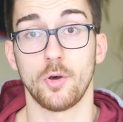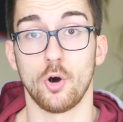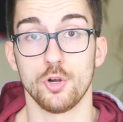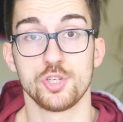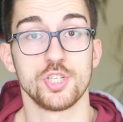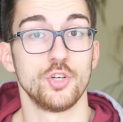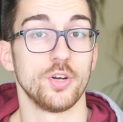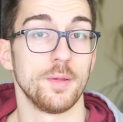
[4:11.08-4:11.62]

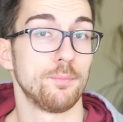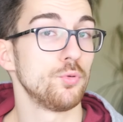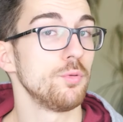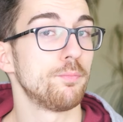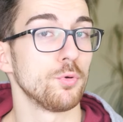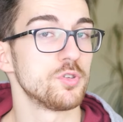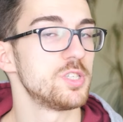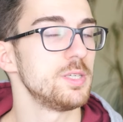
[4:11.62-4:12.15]
Oggi non è più
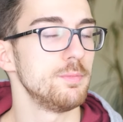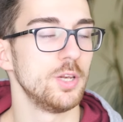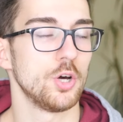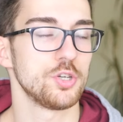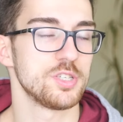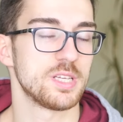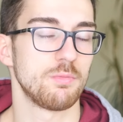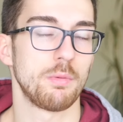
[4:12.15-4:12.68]

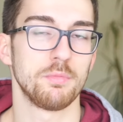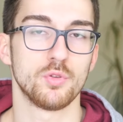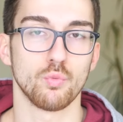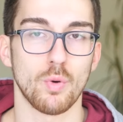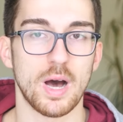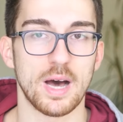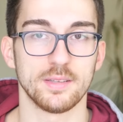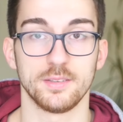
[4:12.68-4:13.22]
impossibile, oggi siamo
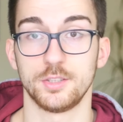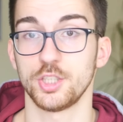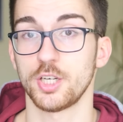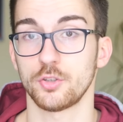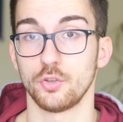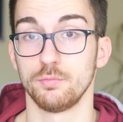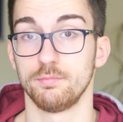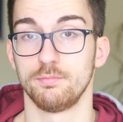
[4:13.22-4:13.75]
abituati,
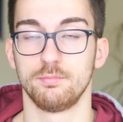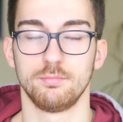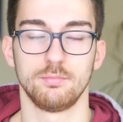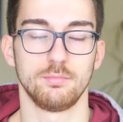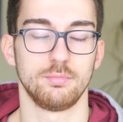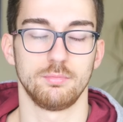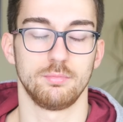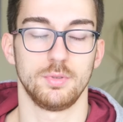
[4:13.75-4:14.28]
certo
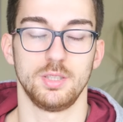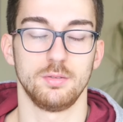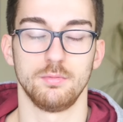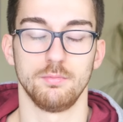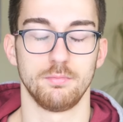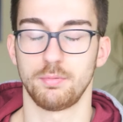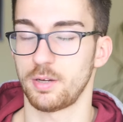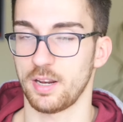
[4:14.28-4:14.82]

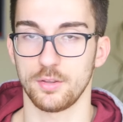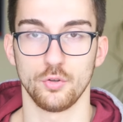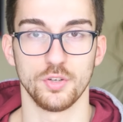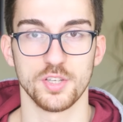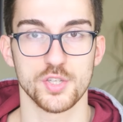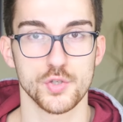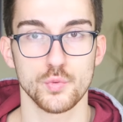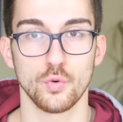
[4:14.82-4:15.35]
mm, credo
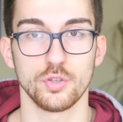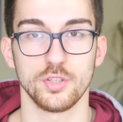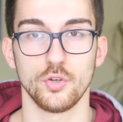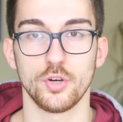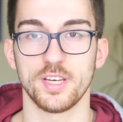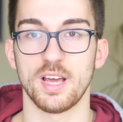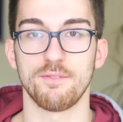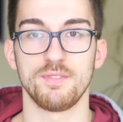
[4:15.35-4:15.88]
nessuno di
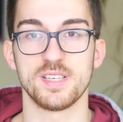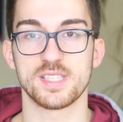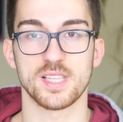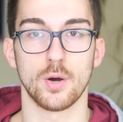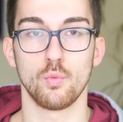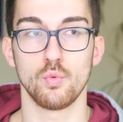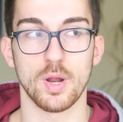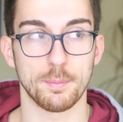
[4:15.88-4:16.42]
noi ne ha
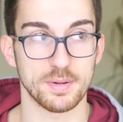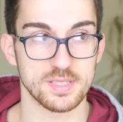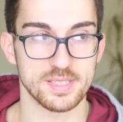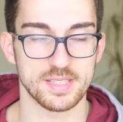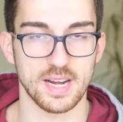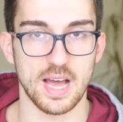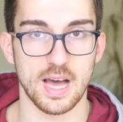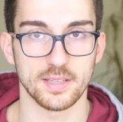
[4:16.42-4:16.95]
vista una per
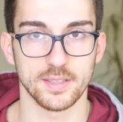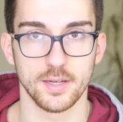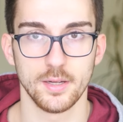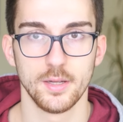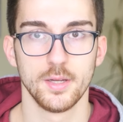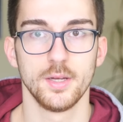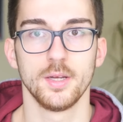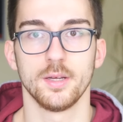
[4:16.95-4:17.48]

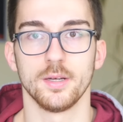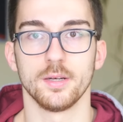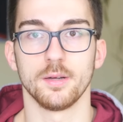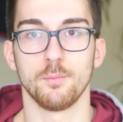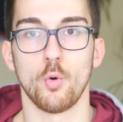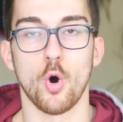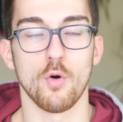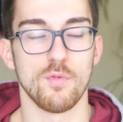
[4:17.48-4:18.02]
strada
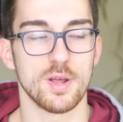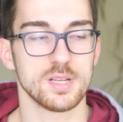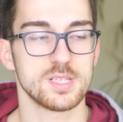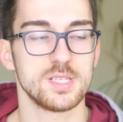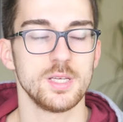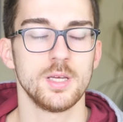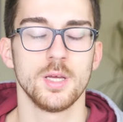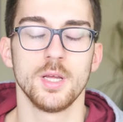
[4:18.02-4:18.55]
eh,
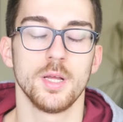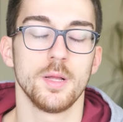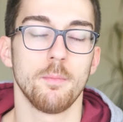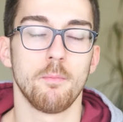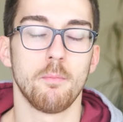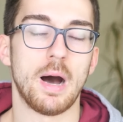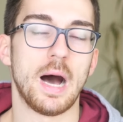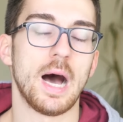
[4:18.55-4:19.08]
muoversi,
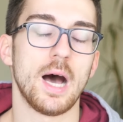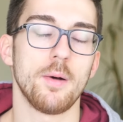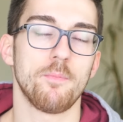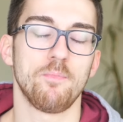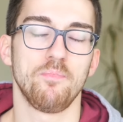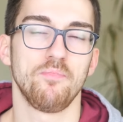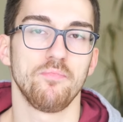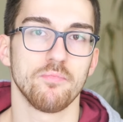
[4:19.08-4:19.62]

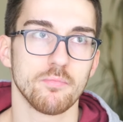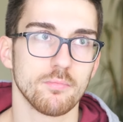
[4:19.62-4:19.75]
ma